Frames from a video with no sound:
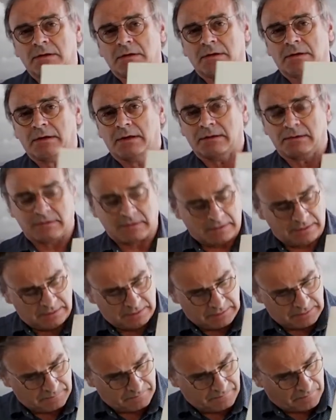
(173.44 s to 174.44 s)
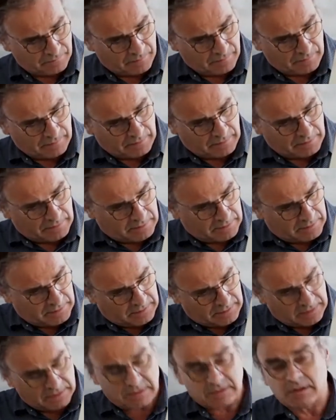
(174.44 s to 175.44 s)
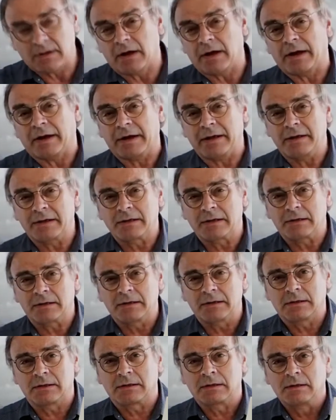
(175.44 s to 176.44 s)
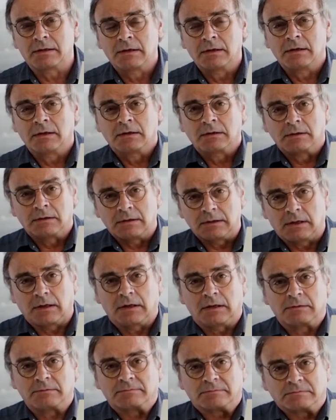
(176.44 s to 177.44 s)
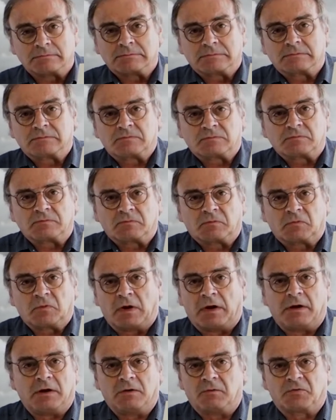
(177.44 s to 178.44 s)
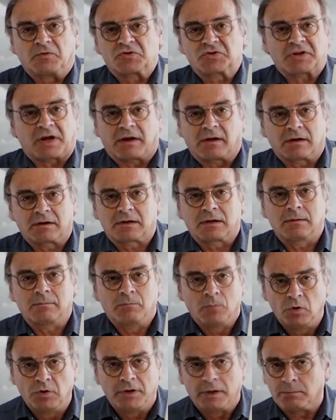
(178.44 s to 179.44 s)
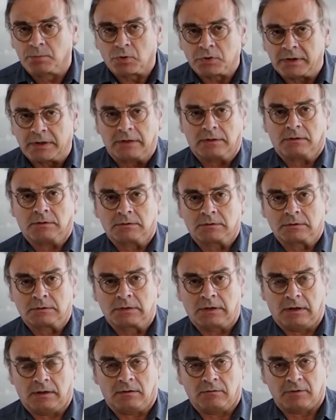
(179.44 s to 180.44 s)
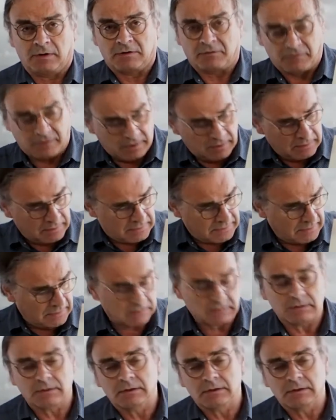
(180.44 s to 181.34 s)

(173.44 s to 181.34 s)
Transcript: das hier ist ja eigentlich ja eine versteinerte Mülldeponie, ja, was wir hier sehen.